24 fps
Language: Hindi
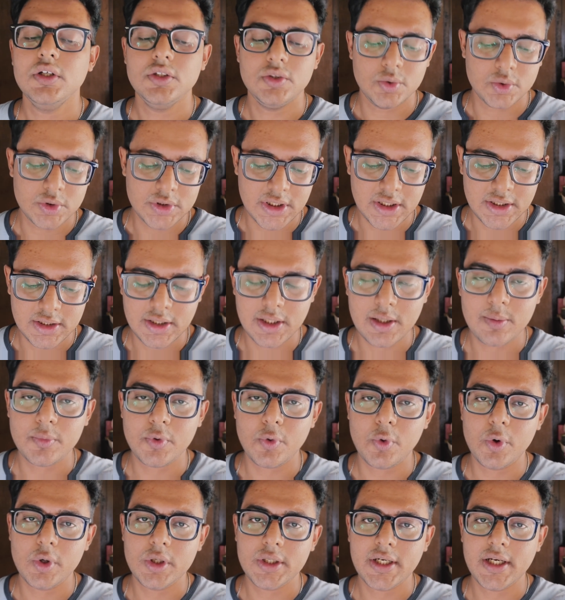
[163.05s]
तो उसके अंदर हम
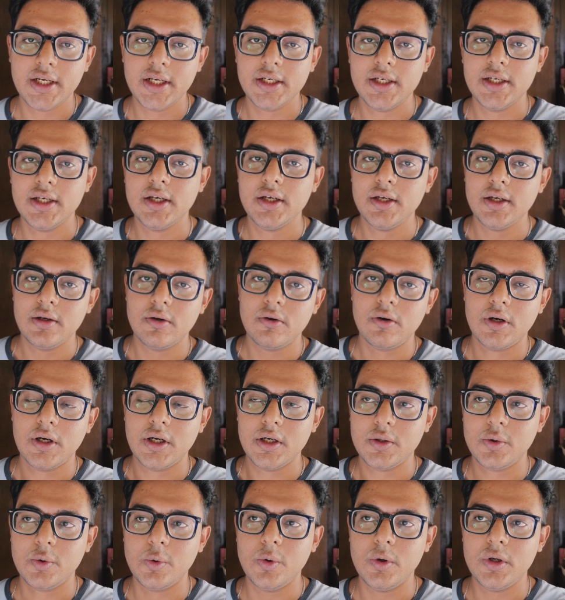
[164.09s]
कोट करेंगे अगर
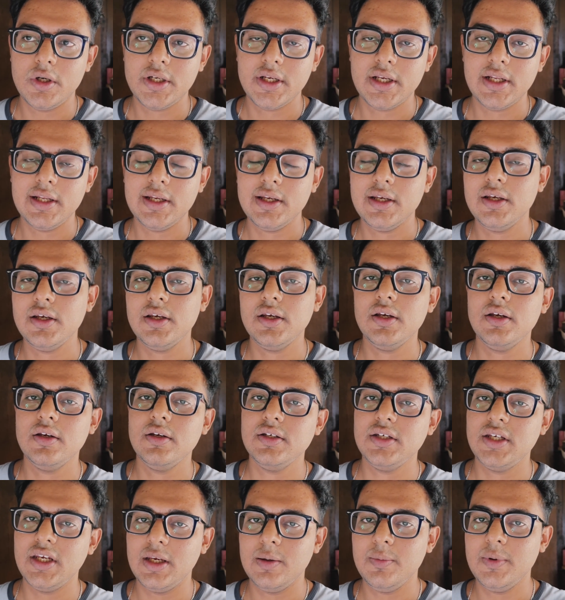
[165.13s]
कोट के लिए
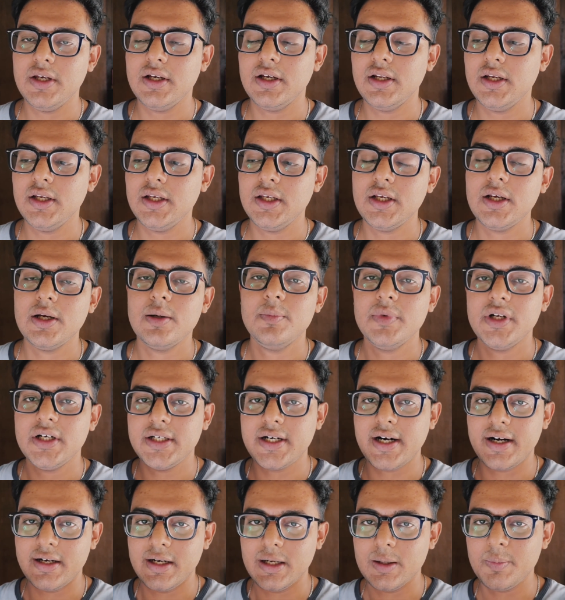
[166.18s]
ये भी करेंगे कि हम
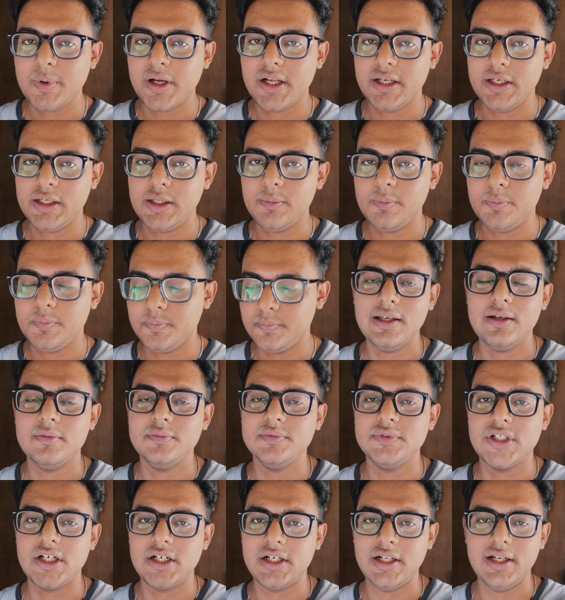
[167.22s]
ठंडा पानी के
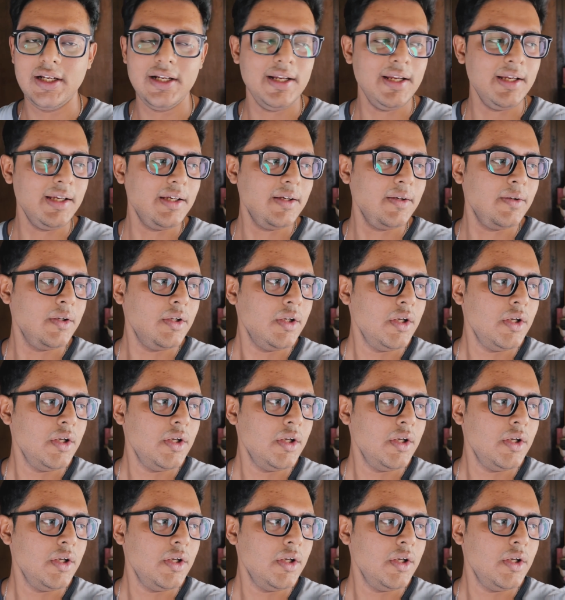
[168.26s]
जग ले लेंगे